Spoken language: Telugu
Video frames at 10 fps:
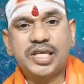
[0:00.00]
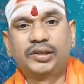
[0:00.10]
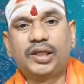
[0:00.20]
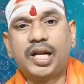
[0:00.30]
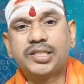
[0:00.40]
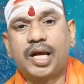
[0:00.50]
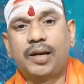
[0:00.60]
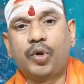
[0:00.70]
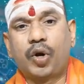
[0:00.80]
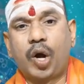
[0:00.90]
సంతాన
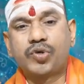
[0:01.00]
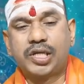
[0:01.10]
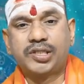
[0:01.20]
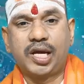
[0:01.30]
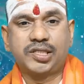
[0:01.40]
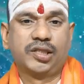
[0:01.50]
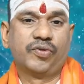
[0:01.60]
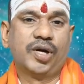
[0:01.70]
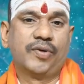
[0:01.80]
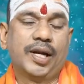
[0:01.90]
స్థానంలో రాహు సంచార
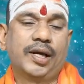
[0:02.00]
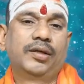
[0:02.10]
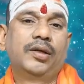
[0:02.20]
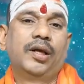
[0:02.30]
స్థితి ఉండడం వలన